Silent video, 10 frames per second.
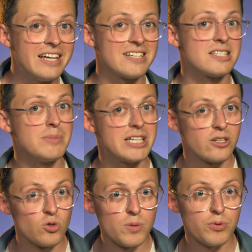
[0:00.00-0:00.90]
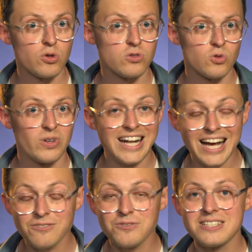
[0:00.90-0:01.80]
dass die Methanolproduktion
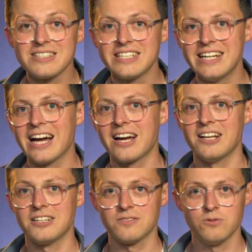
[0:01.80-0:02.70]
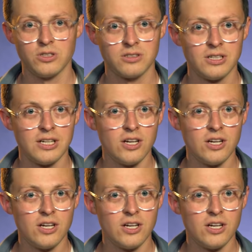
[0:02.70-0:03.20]
langfristig nachhaltig wird.